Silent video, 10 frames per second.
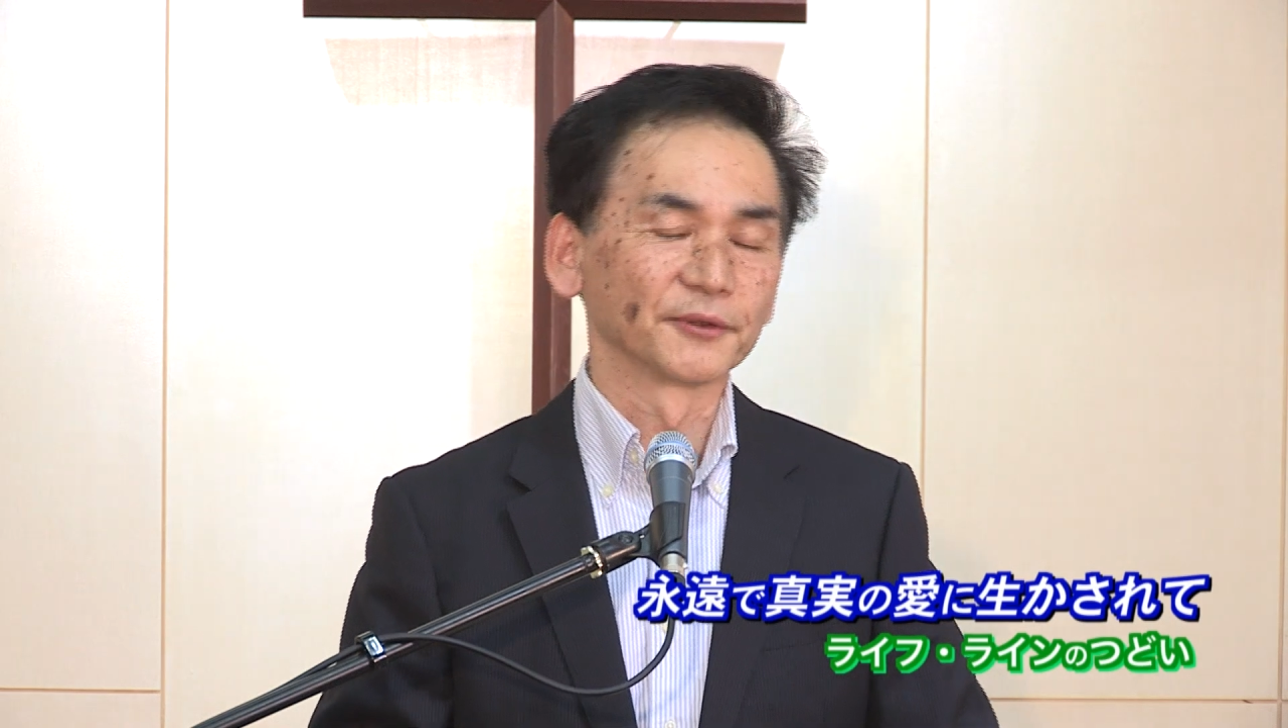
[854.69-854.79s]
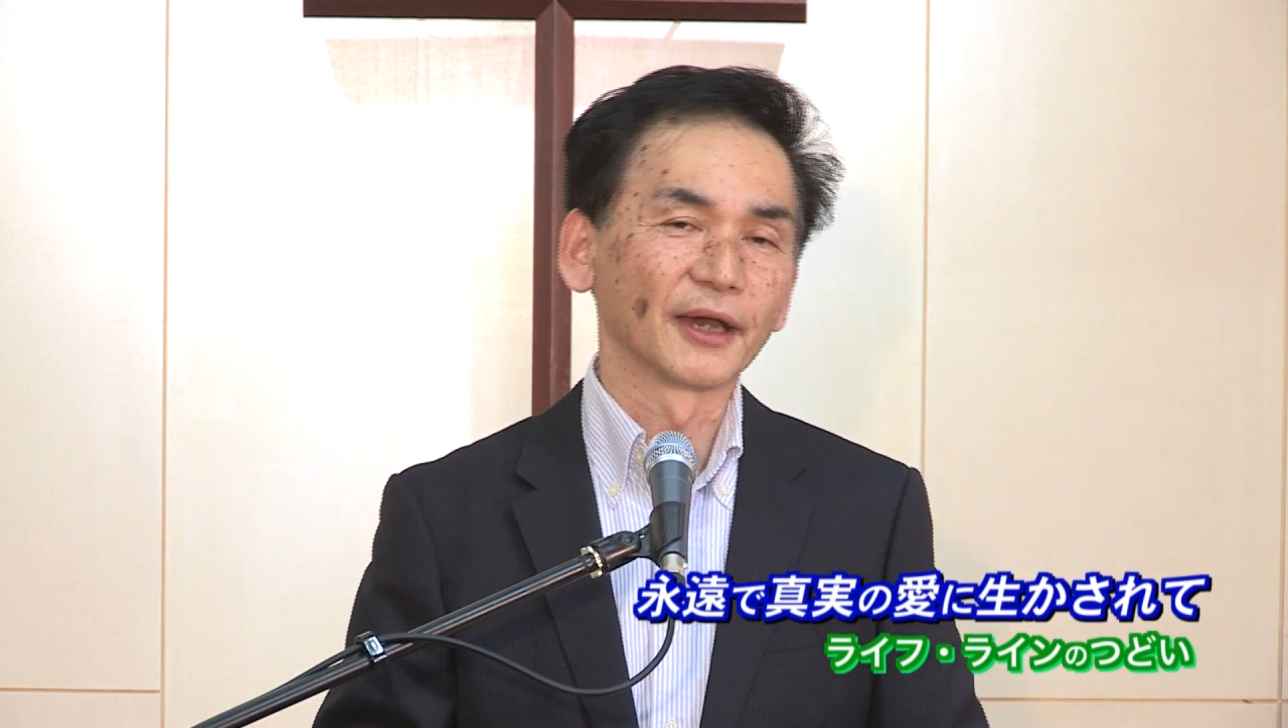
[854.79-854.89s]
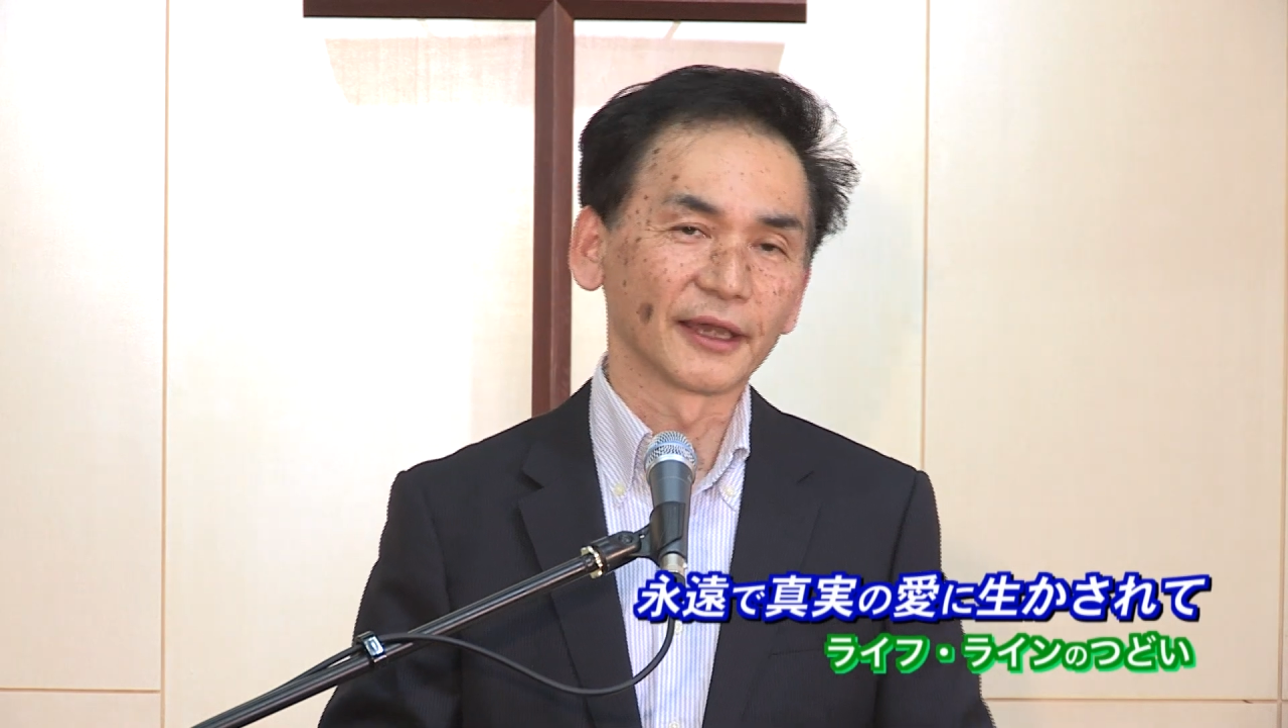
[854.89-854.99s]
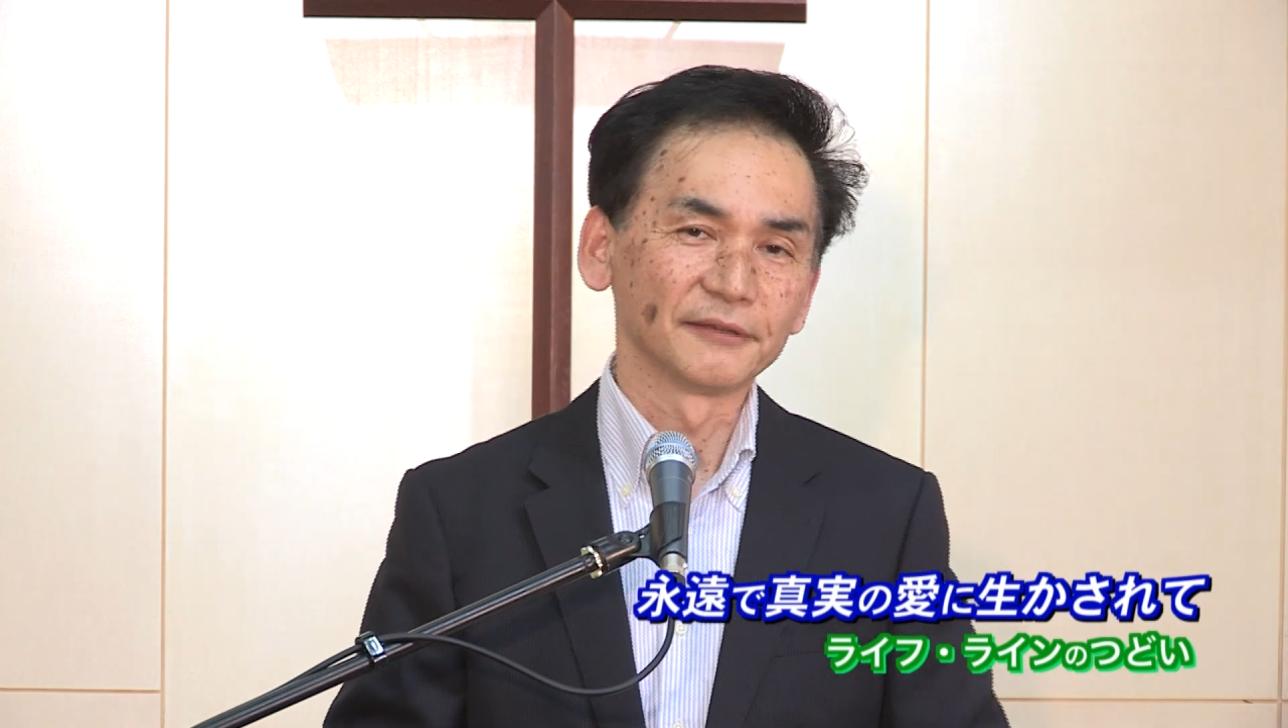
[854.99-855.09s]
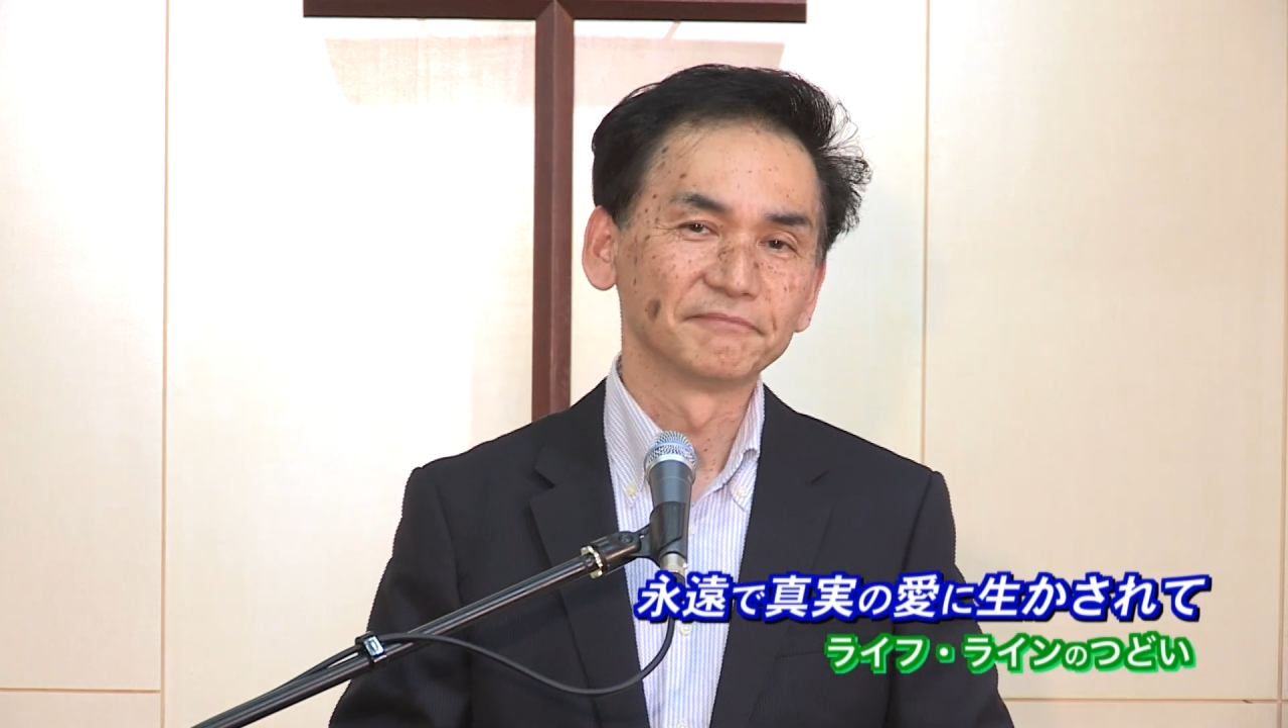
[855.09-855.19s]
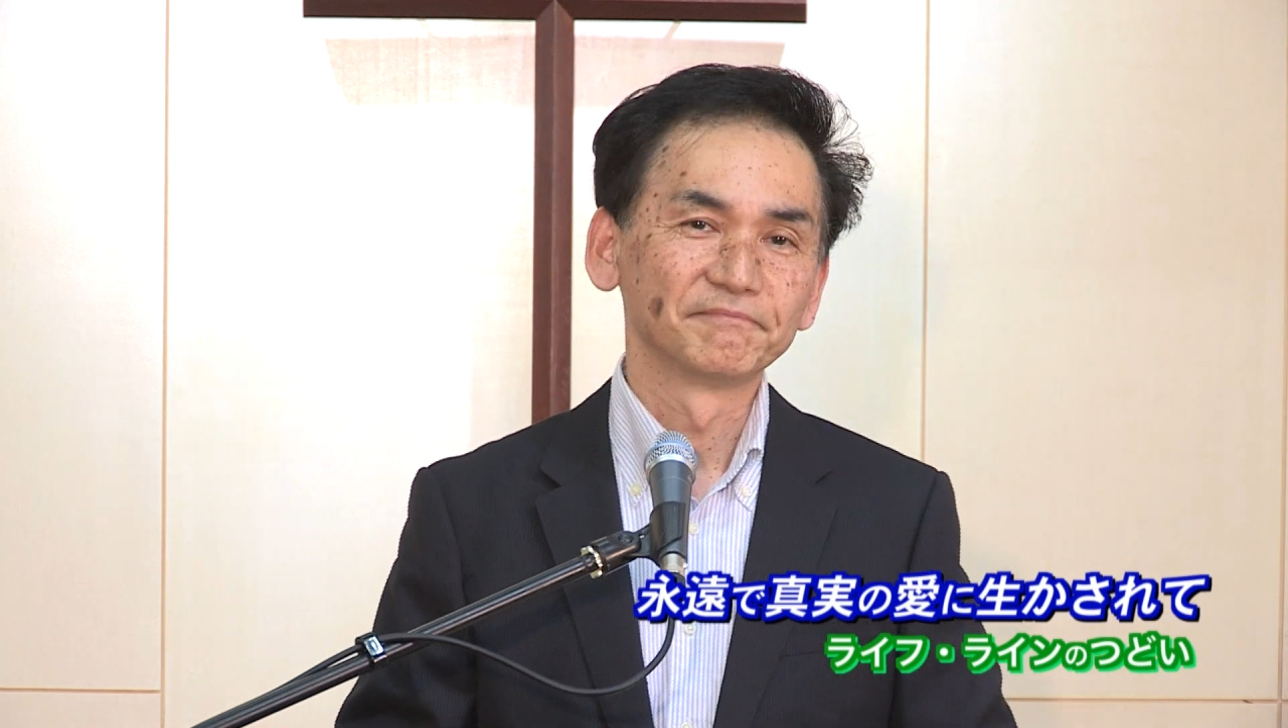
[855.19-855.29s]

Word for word: の愛